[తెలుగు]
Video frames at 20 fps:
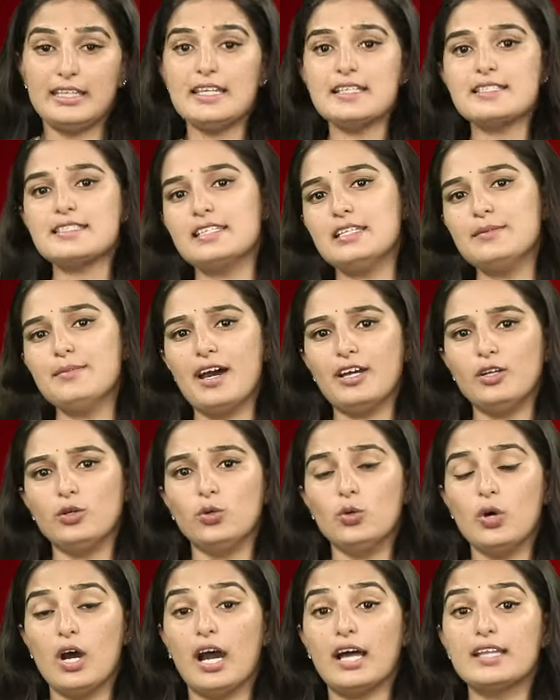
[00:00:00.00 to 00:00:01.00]
ఈ సినిమాలు
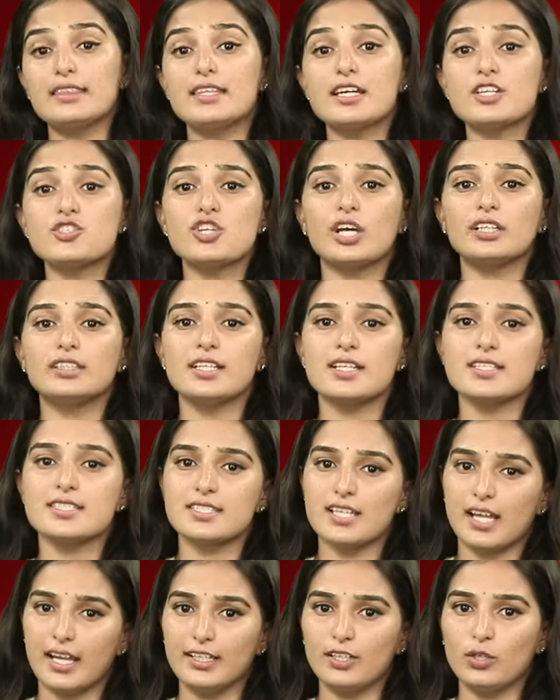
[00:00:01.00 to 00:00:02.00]
అంతర్జాతీయ
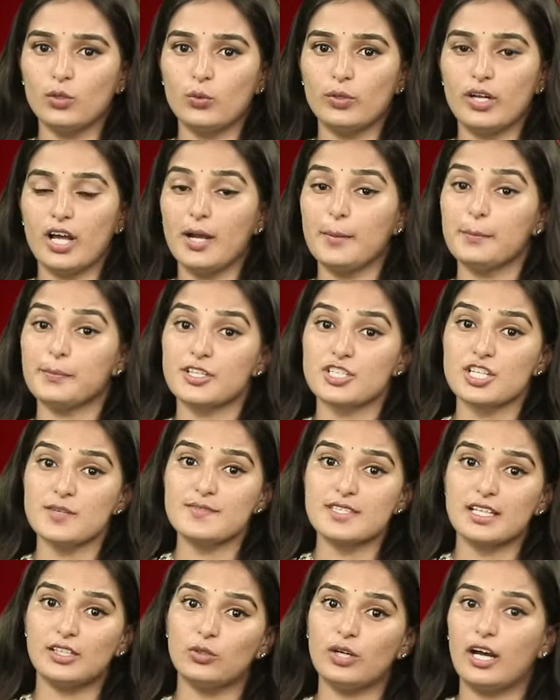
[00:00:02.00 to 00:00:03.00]
స్థాయిలో కూడా
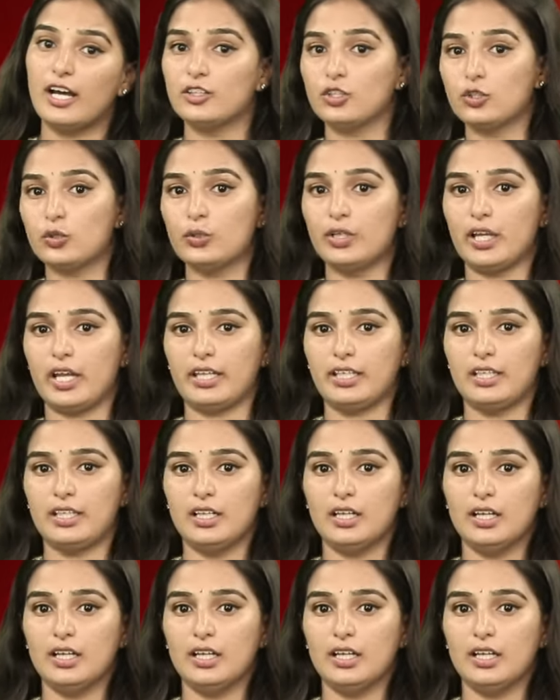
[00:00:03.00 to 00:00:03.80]
ప్రశంసలు అందుకున్నాయి